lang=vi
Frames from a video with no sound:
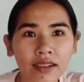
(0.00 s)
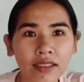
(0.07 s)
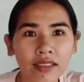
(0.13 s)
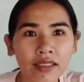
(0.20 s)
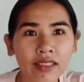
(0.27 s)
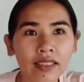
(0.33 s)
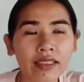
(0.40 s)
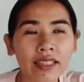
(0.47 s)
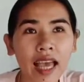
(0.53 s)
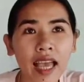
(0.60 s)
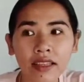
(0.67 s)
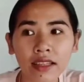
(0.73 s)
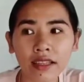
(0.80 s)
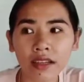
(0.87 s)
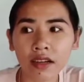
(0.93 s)
hiện tại
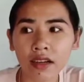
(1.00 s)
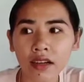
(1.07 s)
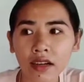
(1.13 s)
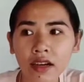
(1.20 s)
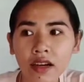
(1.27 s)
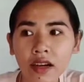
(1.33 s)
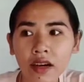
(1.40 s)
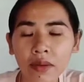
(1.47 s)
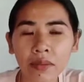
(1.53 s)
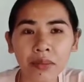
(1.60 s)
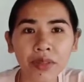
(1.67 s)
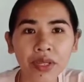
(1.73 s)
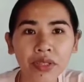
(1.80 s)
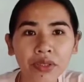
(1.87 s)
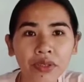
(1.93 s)
thì ở ờ,
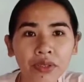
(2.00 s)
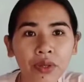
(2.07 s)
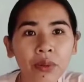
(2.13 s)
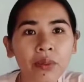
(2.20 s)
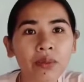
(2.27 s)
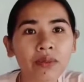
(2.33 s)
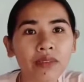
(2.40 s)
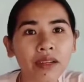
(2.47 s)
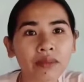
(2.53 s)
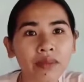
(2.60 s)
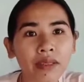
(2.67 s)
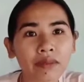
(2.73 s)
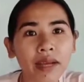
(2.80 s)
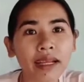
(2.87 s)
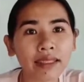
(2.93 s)
miền trung và
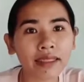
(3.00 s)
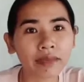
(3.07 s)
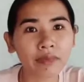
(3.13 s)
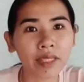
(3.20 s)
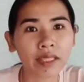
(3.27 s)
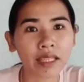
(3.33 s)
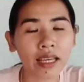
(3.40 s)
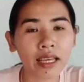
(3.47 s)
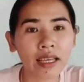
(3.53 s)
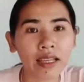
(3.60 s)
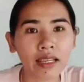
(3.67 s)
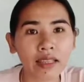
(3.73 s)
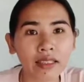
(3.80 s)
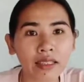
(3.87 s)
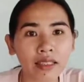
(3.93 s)
miền bắc nên mình nè
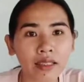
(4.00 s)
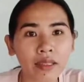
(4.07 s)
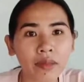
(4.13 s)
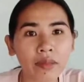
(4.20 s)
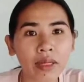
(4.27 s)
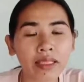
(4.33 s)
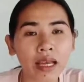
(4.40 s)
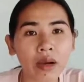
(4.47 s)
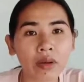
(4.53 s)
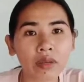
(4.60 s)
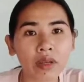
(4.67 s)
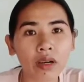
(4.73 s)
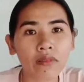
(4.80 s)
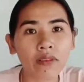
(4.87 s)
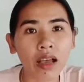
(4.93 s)
thì nó bắt đầu
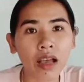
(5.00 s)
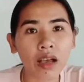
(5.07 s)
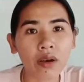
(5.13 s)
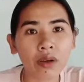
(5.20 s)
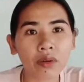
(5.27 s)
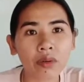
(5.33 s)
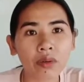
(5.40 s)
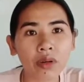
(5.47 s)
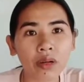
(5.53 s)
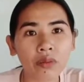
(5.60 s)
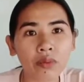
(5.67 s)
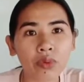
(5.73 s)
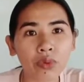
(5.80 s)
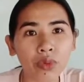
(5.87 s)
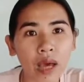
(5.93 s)
nó vào ờ,
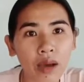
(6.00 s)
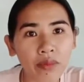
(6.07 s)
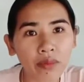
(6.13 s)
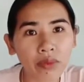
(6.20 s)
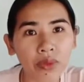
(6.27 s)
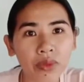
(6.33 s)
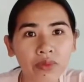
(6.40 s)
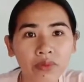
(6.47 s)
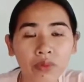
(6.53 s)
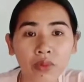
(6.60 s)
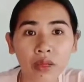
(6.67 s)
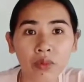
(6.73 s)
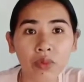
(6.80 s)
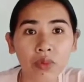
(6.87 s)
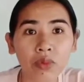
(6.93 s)
mùa đông rồi vào
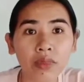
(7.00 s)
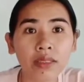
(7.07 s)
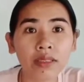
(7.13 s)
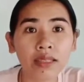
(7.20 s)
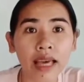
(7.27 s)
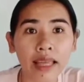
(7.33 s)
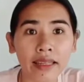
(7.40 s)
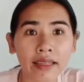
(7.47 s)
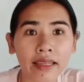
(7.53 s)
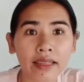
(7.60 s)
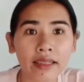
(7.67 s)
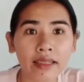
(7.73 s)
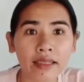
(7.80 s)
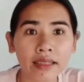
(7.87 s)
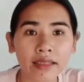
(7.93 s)
mùa mưa lạnh á
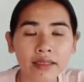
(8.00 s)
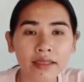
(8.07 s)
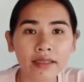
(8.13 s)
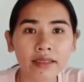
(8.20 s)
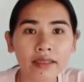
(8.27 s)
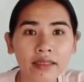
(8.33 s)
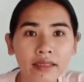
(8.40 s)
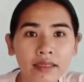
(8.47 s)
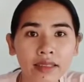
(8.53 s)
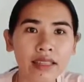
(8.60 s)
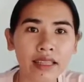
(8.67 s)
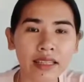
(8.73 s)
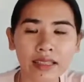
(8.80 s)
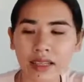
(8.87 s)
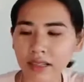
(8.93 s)
cho nên
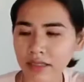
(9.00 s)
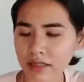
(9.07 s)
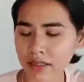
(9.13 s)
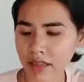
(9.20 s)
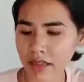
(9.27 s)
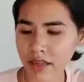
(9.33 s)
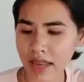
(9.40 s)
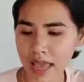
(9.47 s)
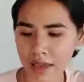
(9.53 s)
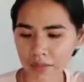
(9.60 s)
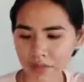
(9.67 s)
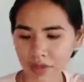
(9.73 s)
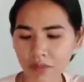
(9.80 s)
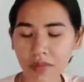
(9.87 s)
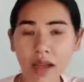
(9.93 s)
thì rất dễ làm
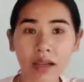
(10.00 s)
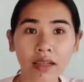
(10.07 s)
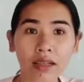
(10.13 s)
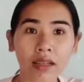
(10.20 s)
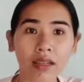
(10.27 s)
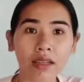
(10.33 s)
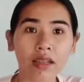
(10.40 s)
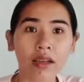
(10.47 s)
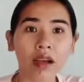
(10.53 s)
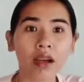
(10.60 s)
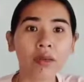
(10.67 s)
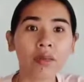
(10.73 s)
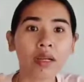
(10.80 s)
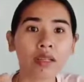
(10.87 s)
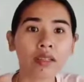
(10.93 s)
cho mặt nó
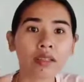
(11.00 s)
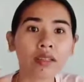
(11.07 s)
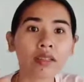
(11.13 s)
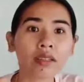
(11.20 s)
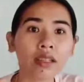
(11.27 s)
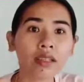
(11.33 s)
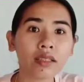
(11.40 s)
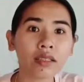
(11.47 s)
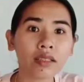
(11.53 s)
bị kết tinh